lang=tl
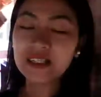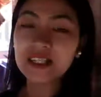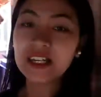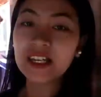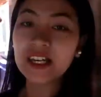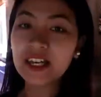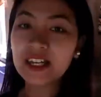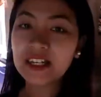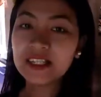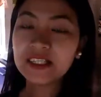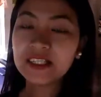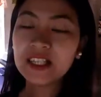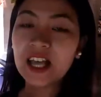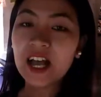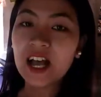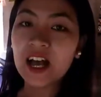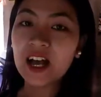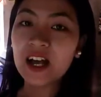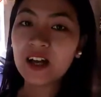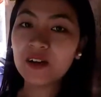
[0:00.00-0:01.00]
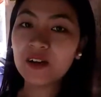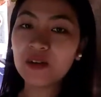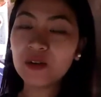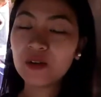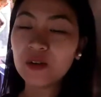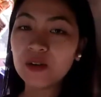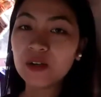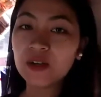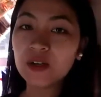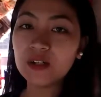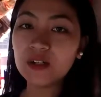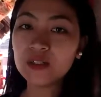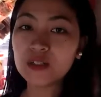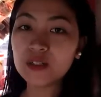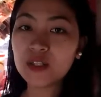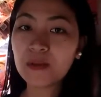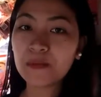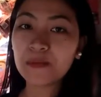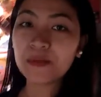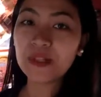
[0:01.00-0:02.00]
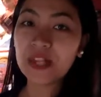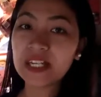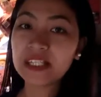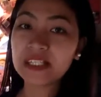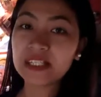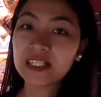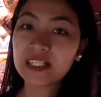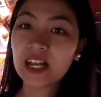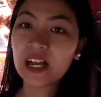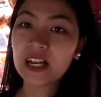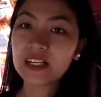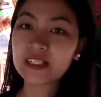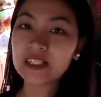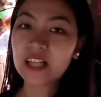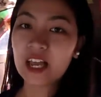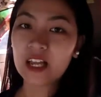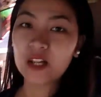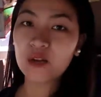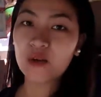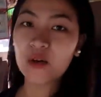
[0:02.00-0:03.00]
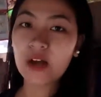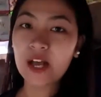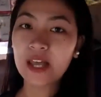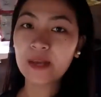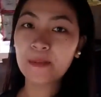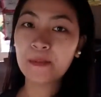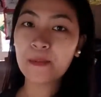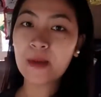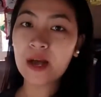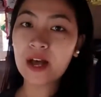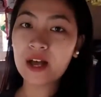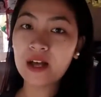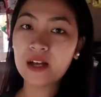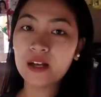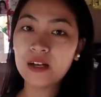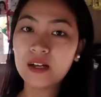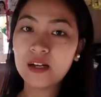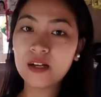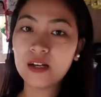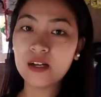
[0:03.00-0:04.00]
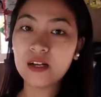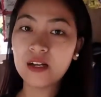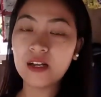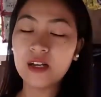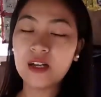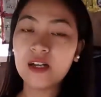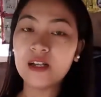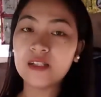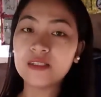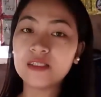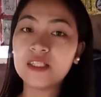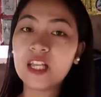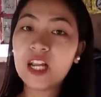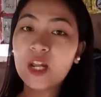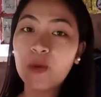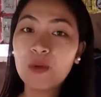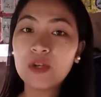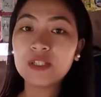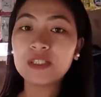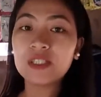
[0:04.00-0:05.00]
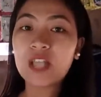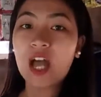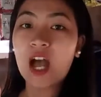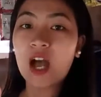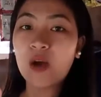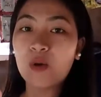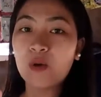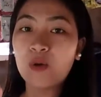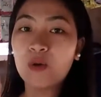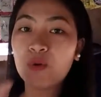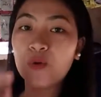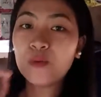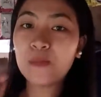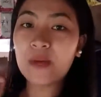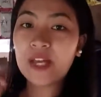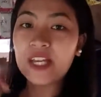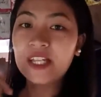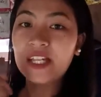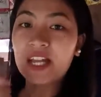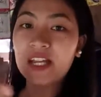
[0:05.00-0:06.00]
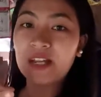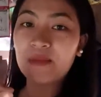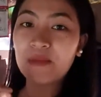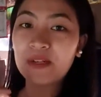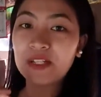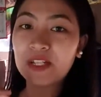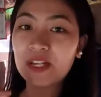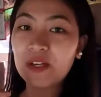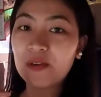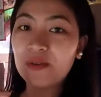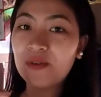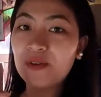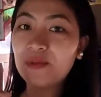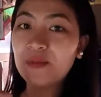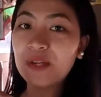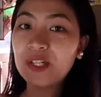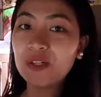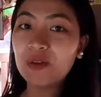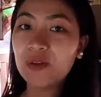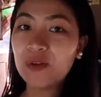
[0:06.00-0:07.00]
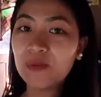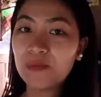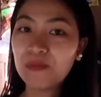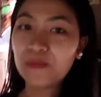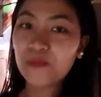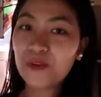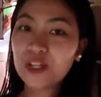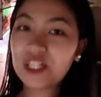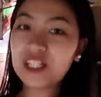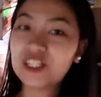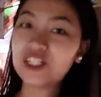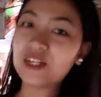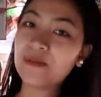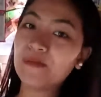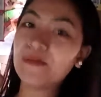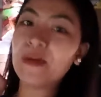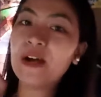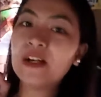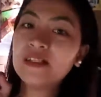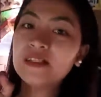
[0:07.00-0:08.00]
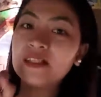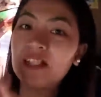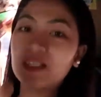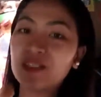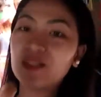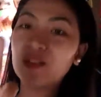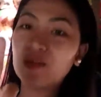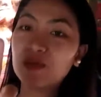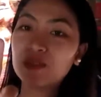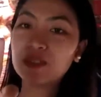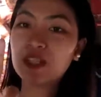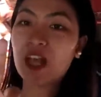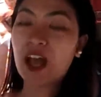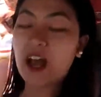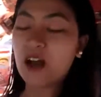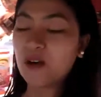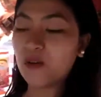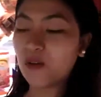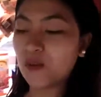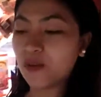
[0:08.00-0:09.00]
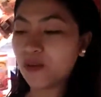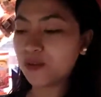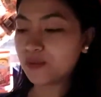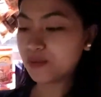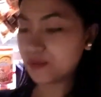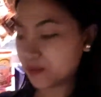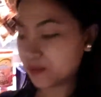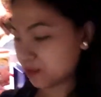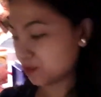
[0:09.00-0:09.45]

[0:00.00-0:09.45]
Kasi guys, ang soft drinks na kasalo ay pang dalawang tao. Kung mahina naman kayong uminom, pwede siyang pang tatlong tao.